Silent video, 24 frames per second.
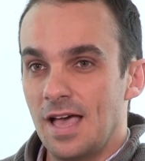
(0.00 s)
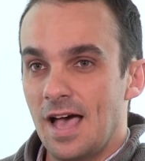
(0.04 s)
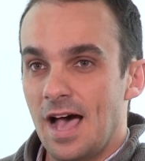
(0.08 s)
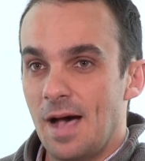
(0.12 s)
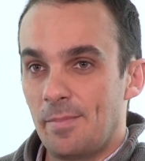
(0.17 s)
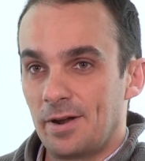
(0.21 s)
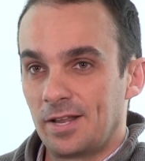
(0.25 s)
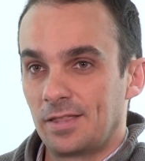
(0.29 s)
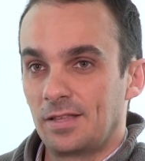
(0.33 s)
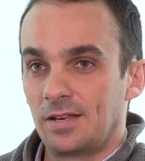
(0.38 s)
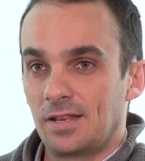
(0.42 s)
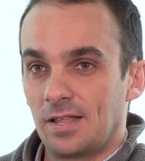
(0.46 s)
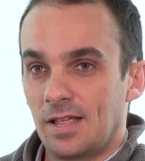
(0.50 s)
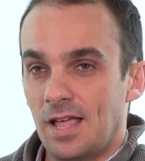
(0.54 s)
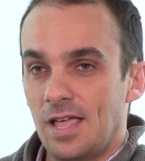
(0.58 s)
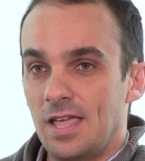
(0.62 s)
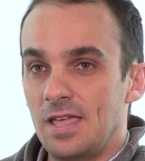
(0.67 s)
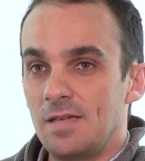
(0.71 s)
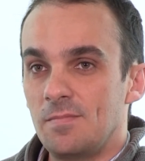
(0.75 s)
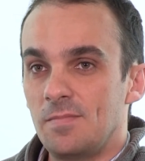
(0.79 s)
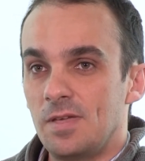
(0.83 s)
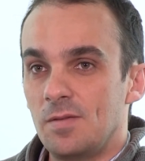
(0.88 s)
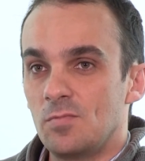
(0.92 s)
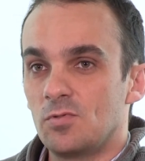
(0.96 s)
A partir de
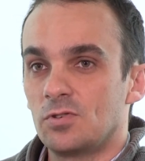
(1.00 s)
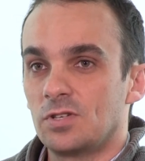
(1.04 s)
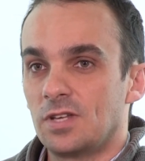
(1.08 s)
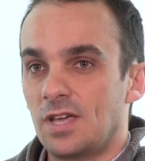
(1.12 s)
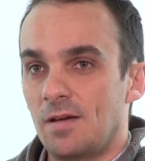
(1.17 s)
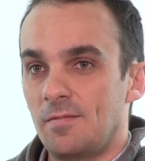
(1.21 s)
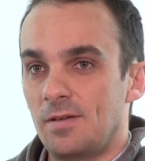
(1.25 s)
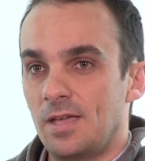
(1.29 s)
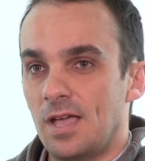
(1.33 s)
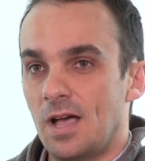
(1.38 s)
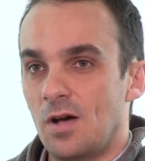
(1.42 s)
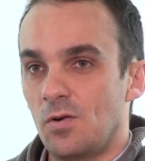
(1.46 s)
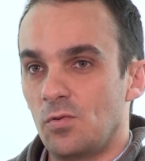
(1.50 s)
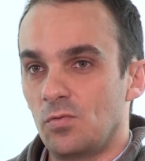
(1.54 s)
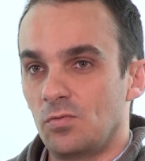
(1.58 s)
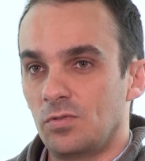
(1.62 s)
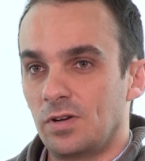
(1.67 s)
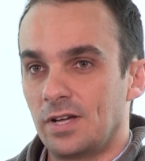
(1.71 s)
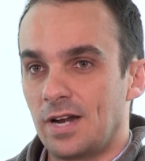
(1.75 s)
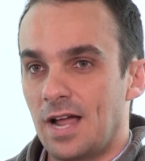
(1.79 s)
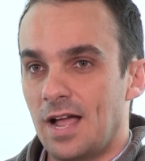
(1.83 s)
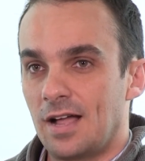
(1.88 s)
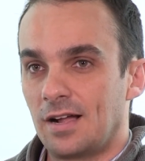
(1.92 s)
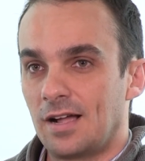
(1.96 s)
ahí vimos que había
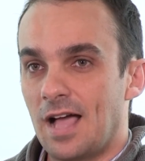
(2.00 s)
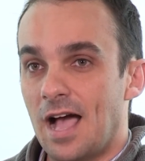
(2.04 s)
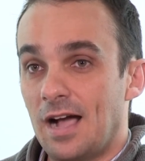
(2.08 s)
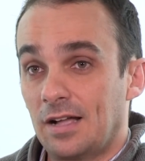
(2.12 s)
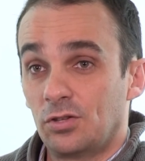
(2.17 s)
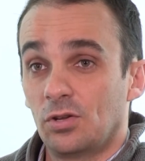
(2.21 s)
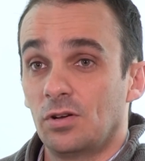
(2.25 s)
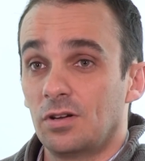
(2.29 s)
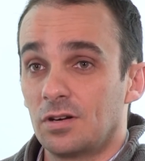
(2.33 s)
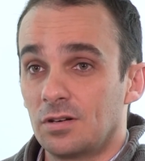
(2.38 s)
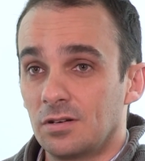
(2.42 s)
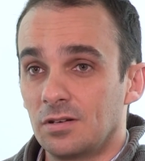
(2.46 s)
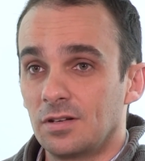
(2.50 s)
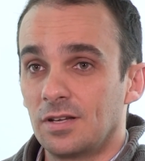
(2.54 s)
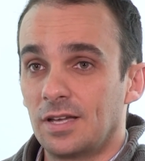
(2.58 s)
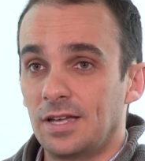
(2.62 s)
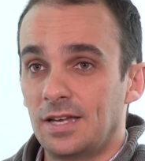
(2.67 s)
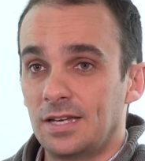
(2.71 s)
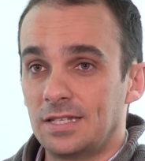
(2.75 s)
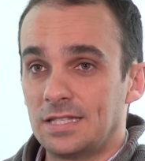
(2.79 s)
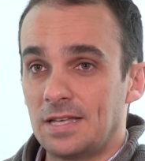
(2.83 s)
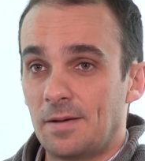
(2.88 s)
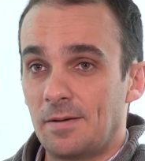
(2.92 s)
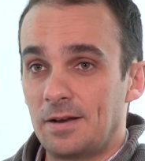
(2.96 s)
un gran actor
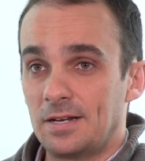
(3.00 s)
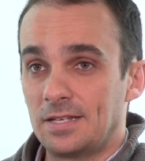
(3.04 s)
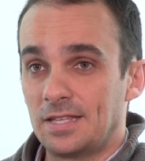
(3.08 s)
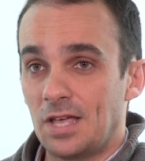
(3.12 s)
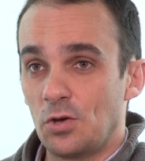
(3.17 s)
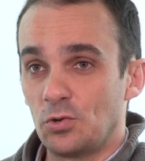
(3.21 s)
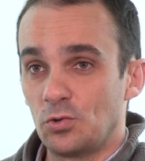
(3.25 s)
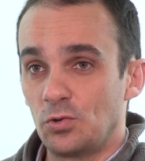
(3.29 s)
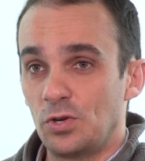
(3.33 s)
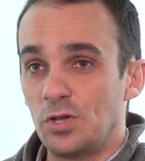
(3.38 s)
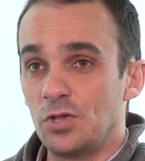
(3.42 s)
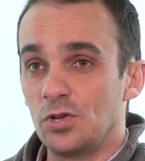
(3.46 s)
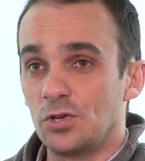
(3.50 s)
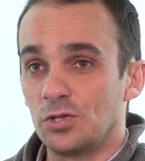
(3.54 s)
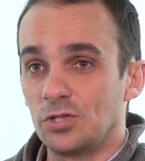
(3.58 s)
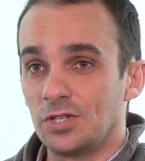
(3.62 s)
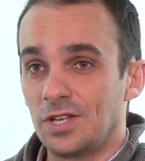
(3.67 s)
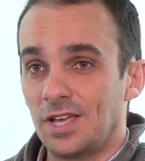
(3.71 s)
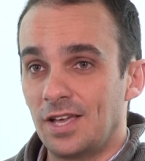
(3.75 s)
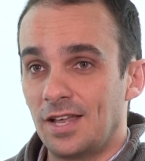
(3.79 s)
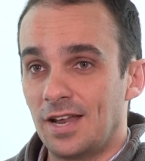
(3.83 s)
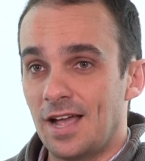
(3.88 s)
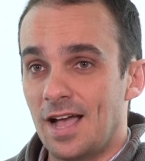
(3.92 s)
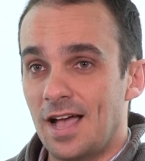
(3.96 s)
que estaba en Estados Unidos,
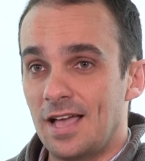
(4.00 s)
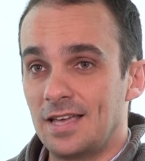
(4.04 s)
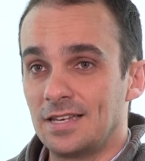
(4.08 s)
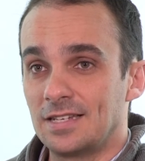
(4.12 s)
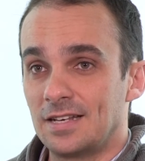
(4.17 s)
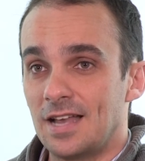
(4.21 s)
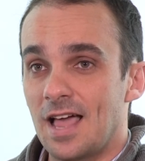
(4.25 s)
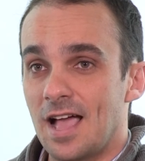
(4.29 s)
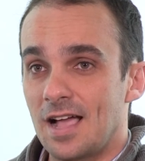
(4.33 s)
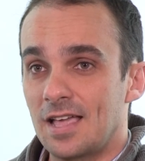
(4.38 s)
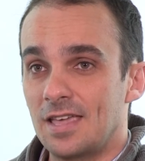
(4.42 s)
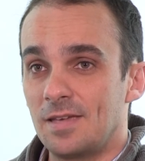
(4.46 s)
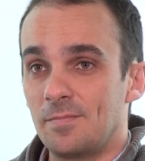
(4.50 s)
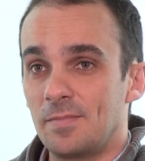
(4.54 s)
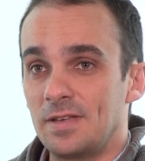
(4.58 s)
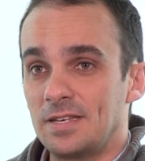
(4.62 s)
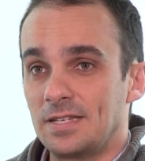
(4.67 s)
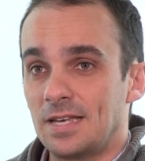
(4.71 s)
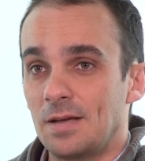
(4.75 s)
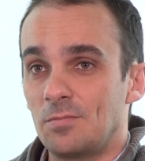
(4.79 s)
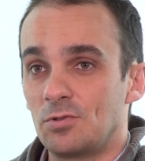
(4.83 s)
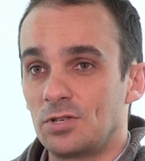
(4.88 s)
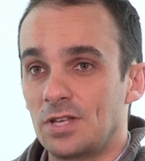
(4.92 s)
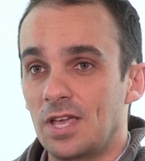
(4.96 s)
que era Slack, y
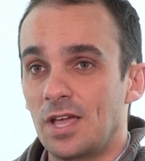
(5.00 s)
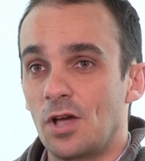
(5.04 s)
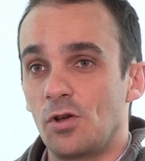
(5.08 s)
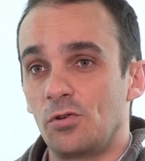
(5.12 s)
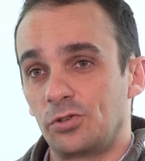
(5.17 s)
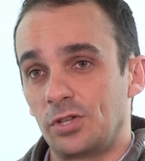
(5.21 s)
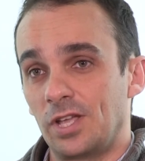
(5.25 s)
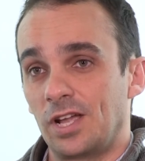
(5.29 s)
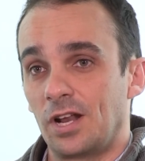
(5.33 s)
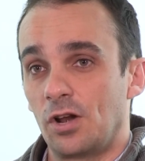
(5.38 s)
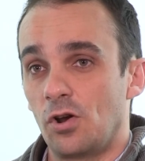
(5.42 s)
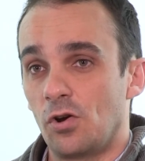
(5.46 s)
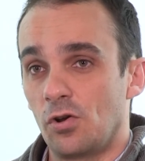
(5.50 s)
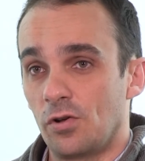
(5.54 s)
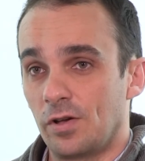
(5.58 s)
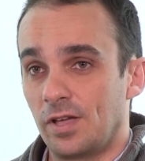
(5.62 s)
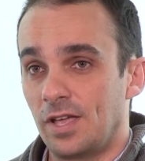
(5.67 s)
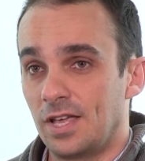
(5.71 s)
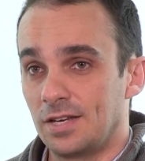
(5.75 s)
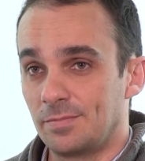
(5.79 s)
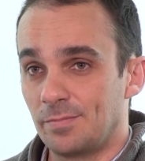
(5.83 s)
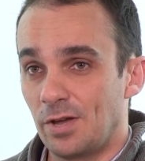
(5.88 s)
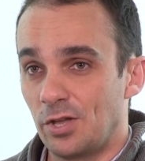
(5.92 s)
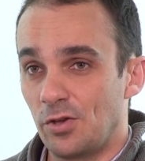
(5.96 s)
pensamos que con
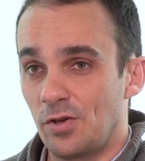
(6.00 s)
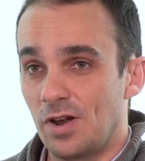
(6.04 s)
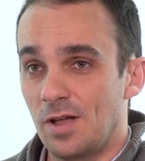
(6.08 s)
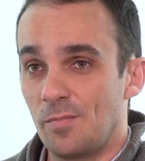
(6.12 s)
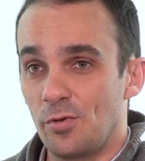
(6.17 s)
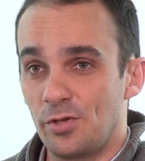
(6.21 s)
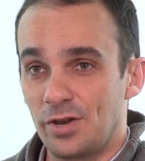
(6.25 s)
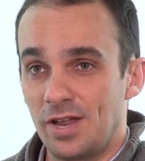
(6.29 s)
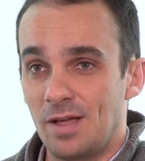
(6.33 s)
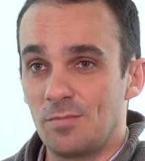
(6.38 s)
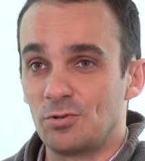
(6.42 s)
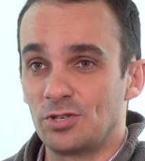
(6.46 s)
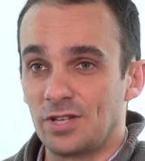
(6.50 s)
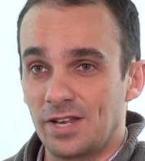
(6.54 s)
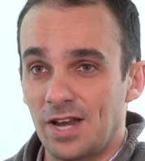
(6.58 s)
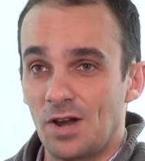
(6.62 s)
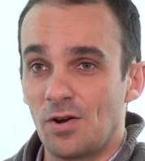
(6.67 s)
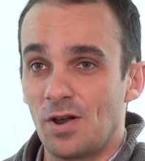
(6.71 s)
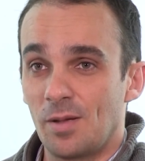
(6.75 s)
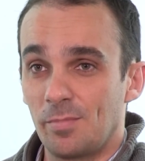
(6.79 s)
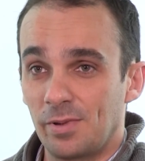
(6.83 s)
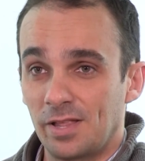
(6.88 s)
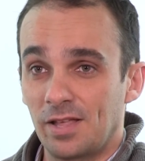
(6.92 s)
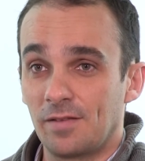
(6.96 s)
tecnología española podríamos
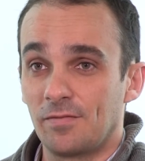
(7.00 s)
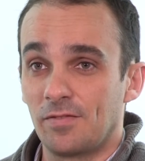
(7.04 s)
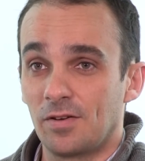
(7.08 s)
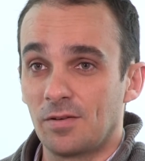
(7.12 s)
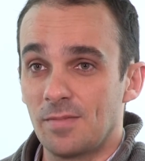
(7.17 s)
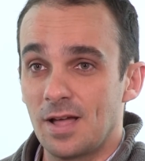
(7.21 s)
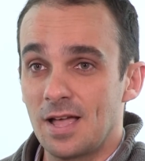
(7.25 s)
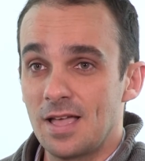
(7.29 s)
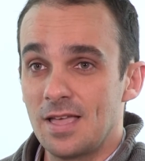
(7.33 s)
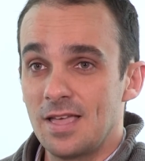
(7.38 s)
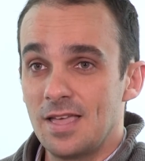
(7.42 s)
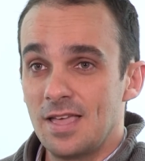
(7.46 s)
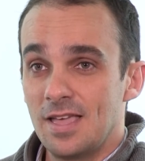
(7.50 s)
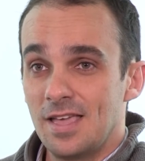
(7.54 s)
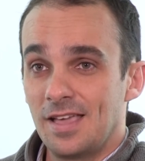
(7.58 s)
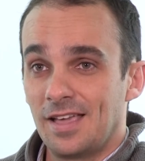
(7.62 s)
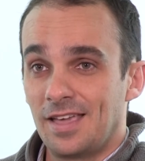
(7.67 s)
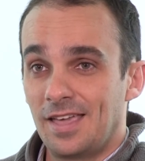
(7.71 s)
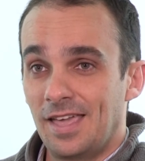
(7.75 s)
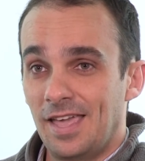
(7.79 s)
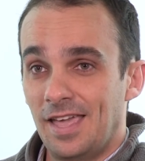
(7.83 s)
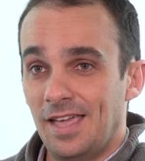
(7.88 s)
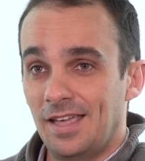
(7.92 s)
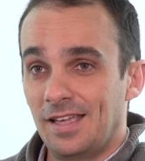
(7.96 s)
crear una plataforma
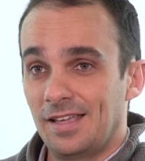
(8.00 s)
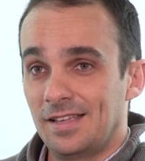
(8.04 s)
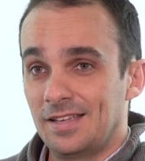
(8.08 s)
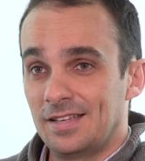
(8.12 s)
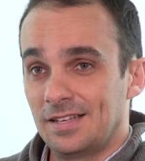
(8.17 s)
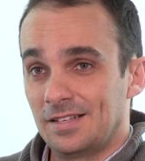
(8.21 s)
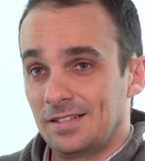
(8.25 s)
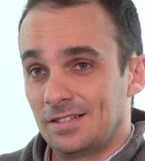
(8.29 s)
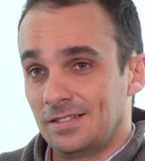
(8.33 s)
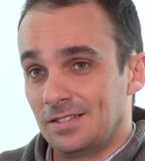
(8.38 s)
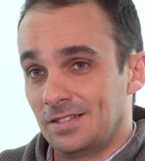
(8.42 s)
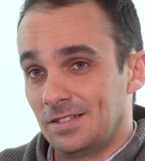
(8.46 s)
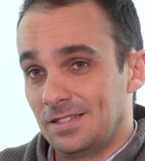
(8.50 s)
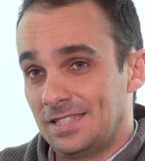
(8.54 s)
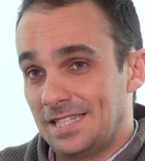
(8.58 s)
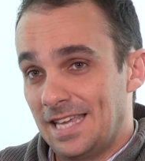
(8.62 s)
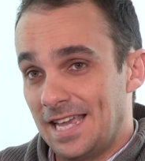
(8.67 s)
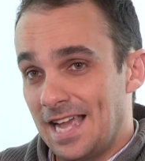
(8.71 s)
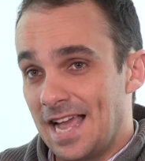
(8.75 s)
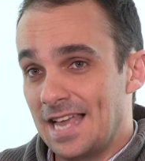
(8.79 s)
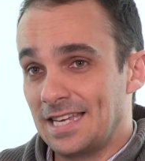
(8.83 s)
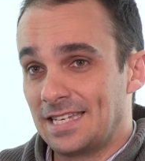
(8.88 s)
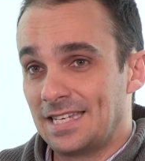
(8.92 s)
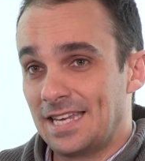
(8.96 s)
que
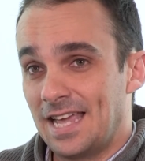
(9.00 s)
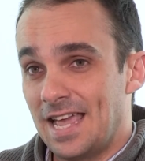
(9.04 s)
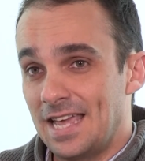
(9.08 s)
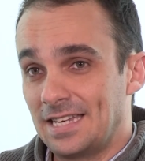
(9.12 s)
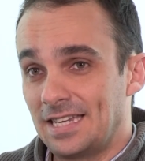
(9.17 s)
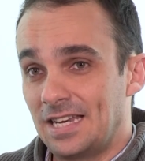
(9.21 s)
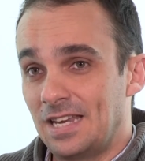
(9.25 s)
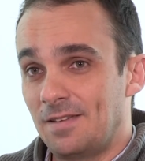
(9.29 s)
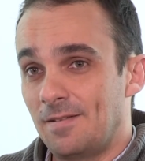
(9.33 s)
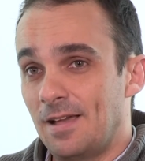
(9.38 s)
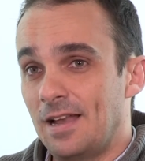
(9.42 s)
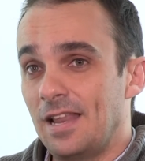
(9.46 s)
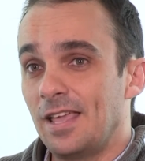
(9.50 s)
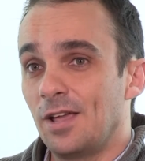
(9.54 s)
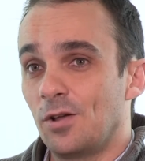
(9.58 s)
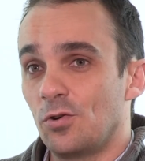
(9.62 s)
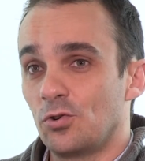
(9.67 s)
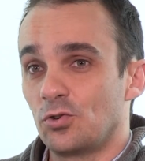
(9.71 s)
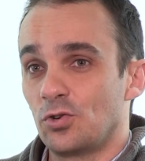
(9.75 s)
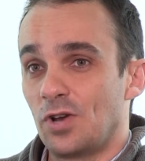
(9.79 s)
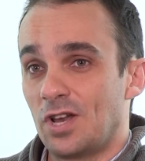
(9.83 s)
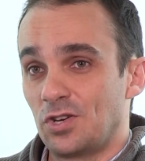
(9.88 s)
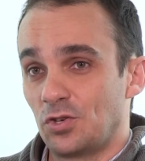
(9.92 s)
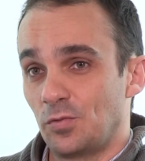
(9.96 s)
llegase a ese nivel e
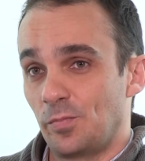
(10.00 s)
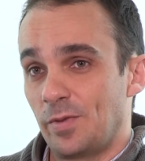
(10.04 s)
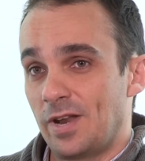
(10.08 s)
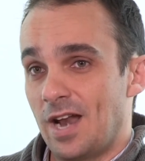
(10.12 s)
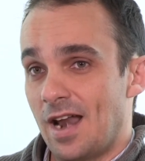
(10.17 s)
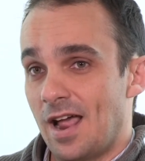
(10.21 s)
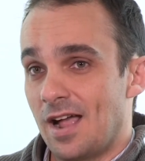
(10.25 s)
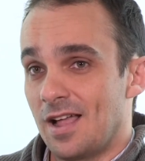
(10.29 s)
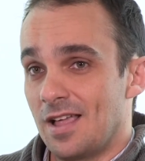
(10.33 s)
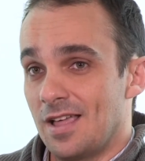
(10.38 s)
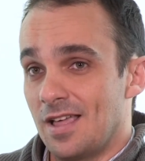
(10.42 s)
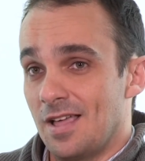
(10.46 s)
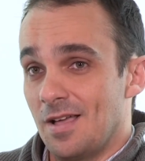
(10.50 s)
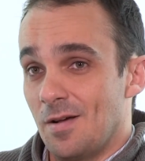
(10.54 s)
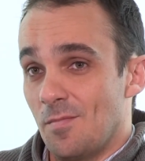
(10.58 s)
incluso la superara.